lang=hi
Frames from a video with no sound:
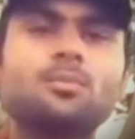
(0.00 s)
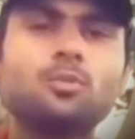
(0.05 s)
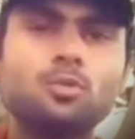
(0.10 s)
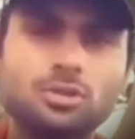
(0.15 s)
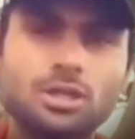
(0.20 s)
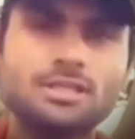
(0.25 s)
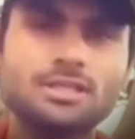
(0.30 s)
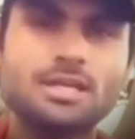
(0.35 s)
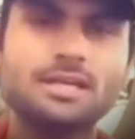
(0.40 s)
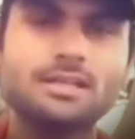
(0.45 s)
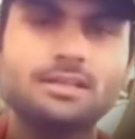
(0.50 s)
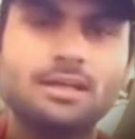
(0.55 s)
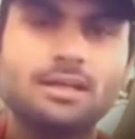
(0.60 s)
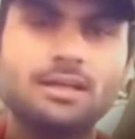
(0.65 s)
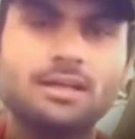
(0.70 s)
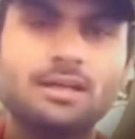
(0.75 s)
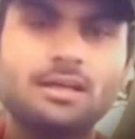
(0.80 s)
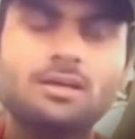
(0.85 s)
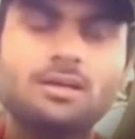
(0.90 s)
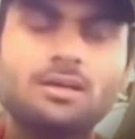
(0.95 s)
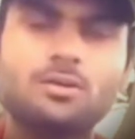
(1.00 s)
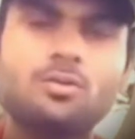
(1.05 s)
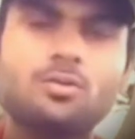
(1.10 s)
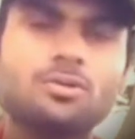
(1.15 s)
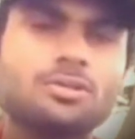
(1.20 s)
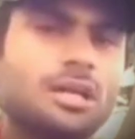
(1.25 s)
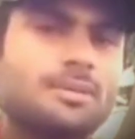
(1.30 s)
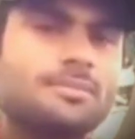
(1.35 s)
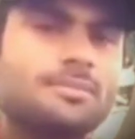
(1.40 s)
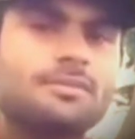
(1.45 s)
पूछा जाएगा अगर कोई
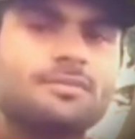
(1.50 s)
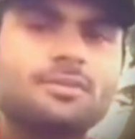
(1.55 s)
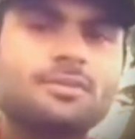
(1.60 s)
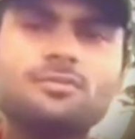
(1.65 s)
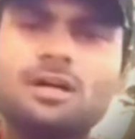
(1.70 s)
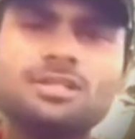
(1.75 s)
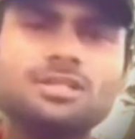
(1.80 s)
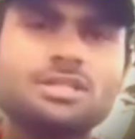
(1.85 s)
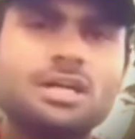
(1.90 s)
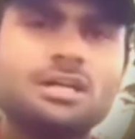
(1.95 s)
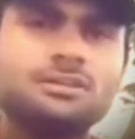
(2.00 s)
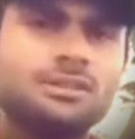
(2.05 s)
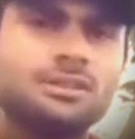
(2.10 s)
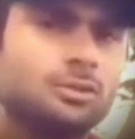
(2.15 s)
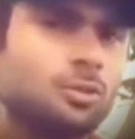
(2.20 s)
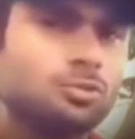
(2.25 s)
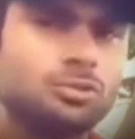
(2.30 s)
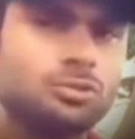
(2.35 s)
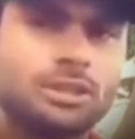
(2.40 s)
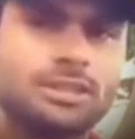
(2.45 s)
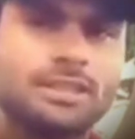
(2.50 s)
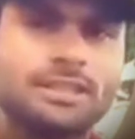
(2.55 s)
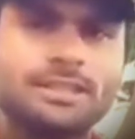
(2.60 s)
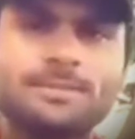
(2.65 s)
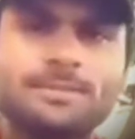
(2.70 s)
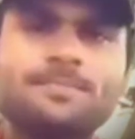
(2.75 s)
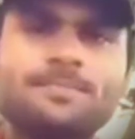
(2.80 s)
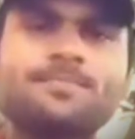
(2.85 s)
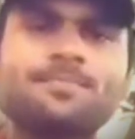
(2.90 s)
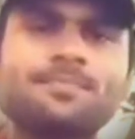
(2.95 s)
इस्लामिक विद्वान जानता तो उत्तर
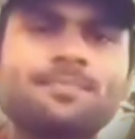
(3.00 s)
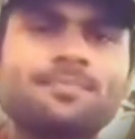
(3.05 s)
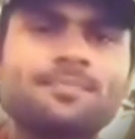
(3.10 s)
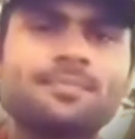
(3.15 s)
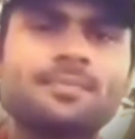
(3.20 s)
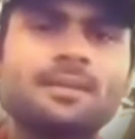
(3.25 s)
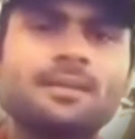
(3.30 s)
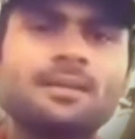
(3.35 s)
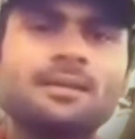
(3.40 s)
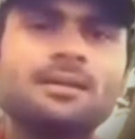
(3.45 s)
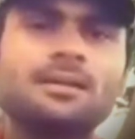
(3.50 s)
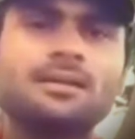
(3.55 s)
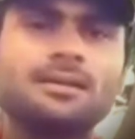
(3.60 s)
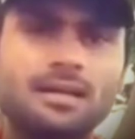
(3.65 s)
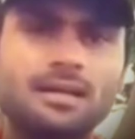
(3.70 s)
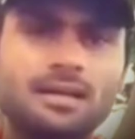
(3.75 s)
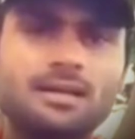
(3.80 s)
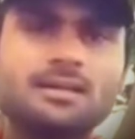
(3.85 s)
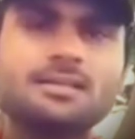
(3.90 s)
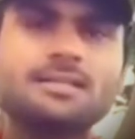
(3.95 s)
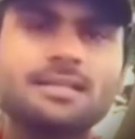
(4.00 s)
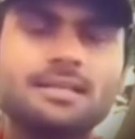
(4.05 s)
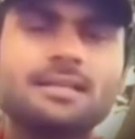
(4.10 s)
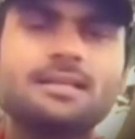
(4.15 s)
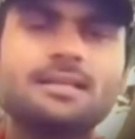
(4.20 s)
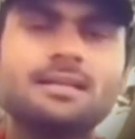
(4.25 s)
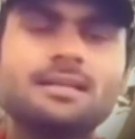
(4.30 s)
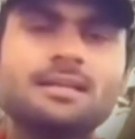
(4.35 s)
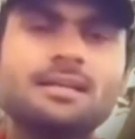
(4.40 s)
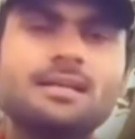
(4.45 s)
दे ढंग से
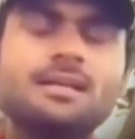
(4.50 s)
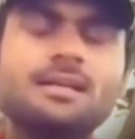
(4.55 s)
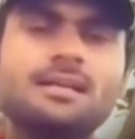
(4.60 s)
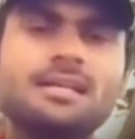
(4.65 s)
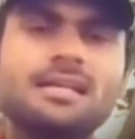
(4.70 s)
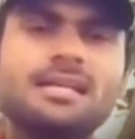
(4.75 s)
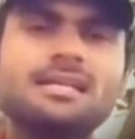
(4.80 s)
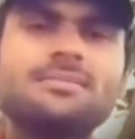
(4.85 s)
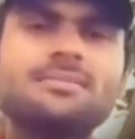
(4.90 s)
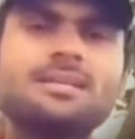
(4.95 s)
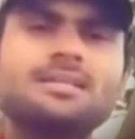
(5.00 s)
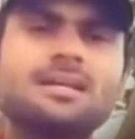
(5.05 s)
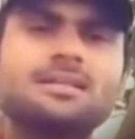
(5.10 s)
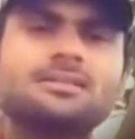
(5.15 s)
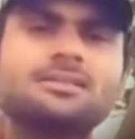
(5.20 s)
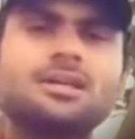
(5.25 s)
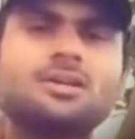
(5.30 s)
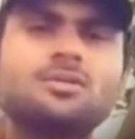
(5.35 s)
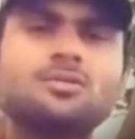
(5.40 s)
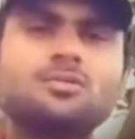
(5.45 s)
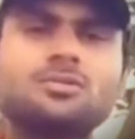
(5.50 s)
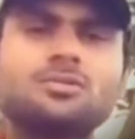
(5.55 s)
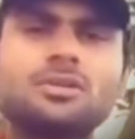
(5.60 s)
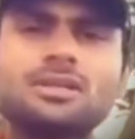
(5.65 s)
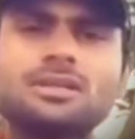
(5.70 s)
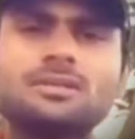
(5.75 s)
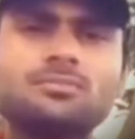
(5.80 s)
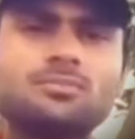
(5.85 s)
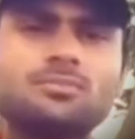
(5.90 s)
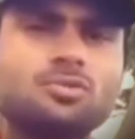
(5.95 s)
लेकिन मैं जानता हूँ
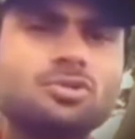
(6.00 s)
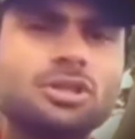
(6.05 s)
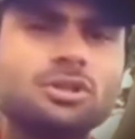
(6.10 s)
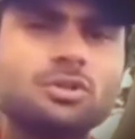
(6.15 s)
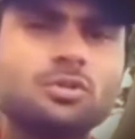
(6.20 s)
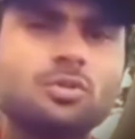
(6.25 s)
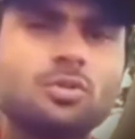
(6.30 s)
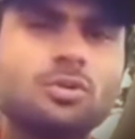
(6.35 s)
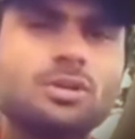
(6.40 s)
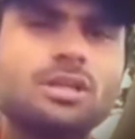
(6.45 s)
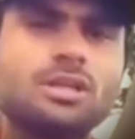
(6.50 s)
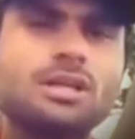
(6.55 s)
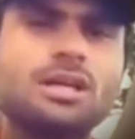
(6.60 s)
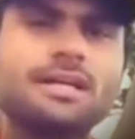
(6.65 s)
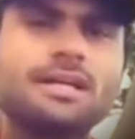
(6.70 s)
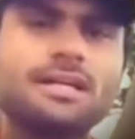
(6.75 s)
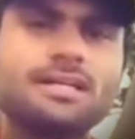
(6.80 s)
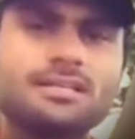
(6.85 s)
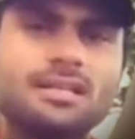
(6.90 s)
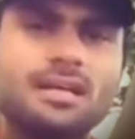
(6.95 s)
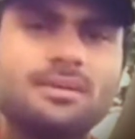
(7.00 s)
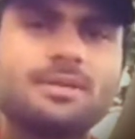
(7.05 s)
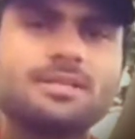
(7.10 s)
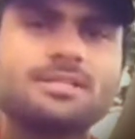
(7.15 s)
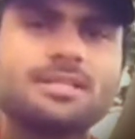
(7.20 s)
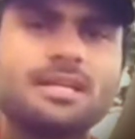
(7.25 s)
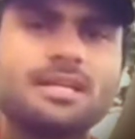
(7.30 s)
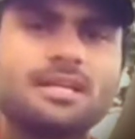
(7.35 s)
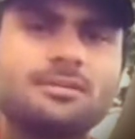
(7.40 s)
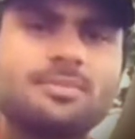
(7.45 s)
कि मुझे तो कोई लगा नहीं
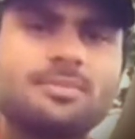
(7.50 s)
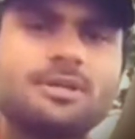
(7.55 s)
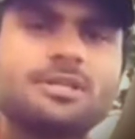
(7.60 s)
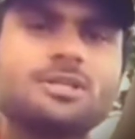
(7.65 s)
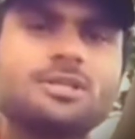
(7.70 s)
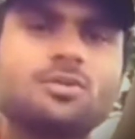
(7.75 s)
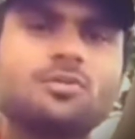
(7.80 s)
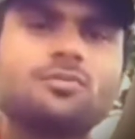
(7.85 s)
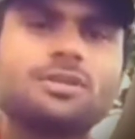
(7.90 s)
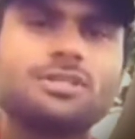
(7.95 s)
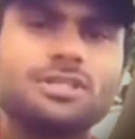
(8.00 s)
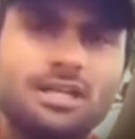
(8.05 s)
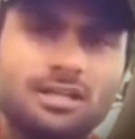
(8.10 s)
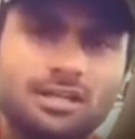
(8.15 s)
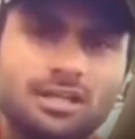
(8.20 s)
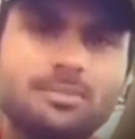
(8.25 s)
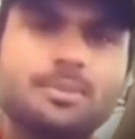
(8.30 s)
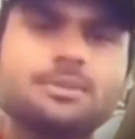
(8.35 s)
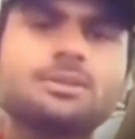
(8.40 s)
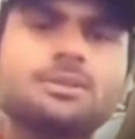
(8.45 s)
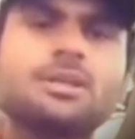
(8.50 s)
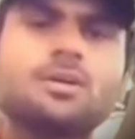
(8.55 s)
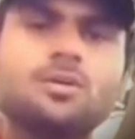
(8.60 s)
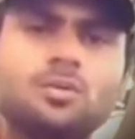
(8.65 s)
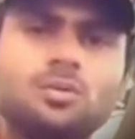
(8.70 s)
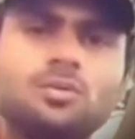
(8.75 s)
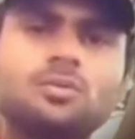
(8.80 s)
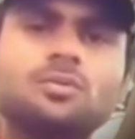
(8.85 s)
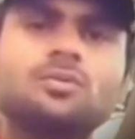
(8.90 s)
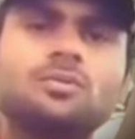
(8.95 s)
इस्लामिक चैनल पे जिसको विज्ञान का पता
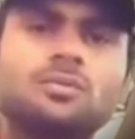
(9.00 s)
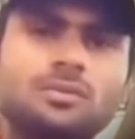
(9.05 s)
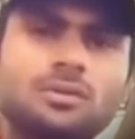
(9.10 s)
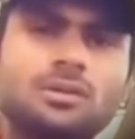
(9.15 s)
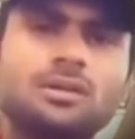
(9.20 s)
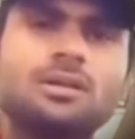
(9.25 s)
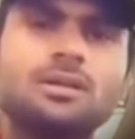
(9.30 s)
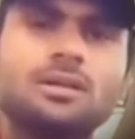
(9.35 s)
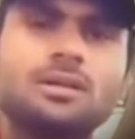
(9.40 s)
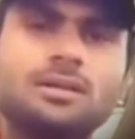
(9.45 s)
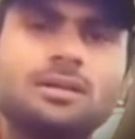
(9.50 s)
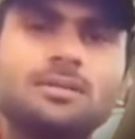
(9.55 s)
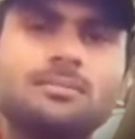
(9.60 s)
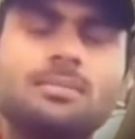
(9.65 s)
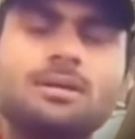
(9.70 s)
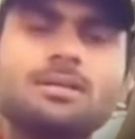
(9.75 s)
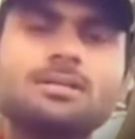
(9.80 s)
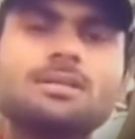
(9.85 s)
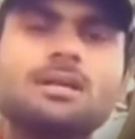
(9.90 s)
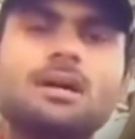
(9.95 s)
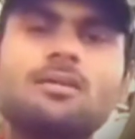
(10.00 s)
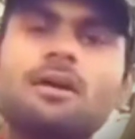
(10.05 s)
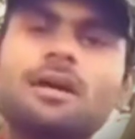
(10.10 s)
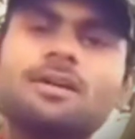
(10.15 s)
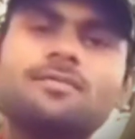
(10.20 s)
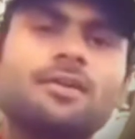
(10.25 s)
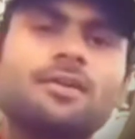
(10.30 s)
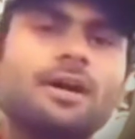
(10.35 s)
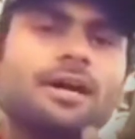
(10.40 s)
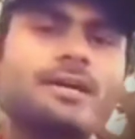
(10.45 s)
हो बस
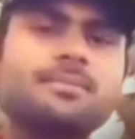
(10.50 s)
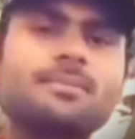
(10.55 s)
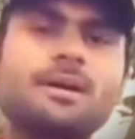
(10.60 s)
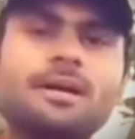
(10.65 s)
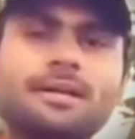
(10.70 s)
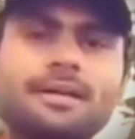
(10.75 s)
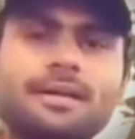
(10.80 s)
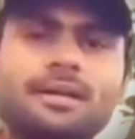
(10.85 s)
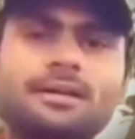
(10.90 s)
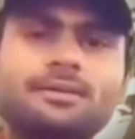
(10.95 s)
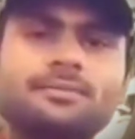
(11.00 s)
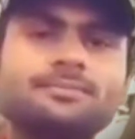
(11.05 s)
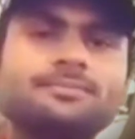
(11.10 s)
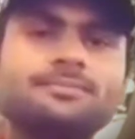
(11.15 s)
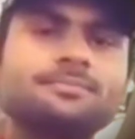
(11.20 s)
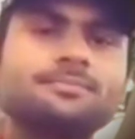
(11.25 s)
हवाई फायर मार रहे हैं